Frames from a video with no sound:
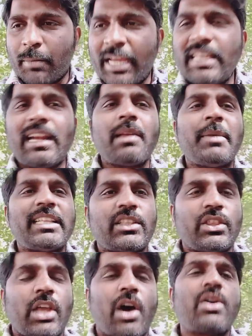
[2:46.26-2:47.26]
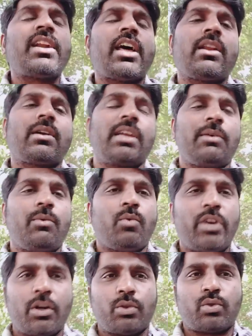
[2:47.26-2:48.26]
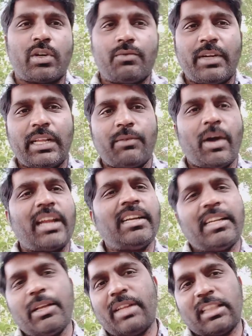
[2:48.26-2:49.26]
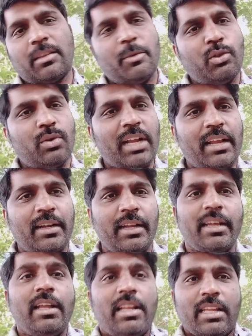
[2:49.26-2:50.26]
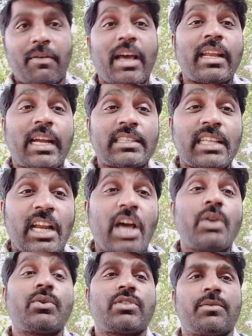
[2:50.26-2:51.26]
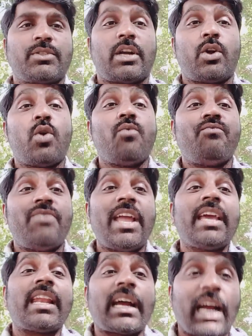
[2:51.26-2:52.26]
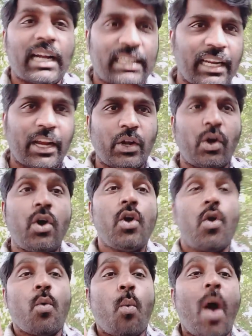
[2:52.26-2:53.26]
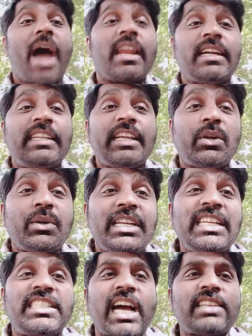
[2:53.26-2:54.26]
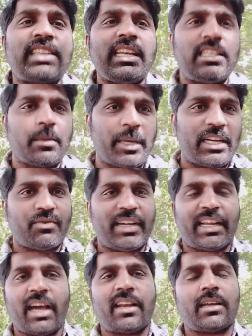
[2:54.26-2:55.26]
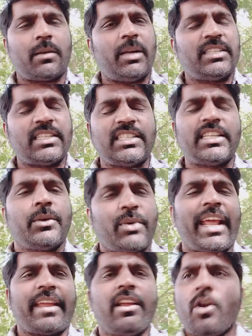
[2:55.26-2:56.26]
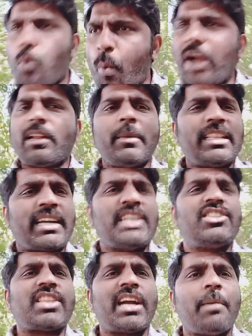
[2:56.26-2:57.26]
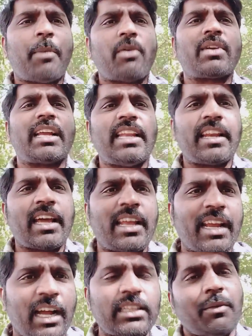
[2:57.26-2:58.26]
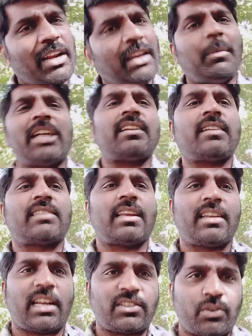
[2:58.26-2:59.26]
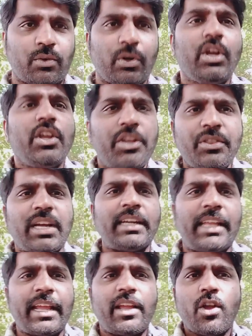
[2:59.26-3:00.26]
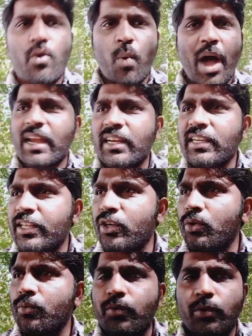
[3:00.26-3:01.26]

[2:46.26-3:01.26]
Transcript: మహిళల మీద దారుణాలకి ఒడిగొడుతున్నటువంటి వాలంటీర్లు ఎంతమంది ఉన్నారండి ఇవాళ గత నాలుగు సంవత్సరాల్లో వేల ఘటనల్లో వాలంటీర్లు నీచాతి నీచమైనటువంటి కార్యక్రమాలు చేసినవి ఉన్నాయి వాటి మీద ఖచ్చితంగా పవన్ కళ్యాణ్ గారే కాదు ఎవరైనా మాట్లాడతారు ఈ రాష్ట్రంలో ఎందుకంటే వాలంటీర్లు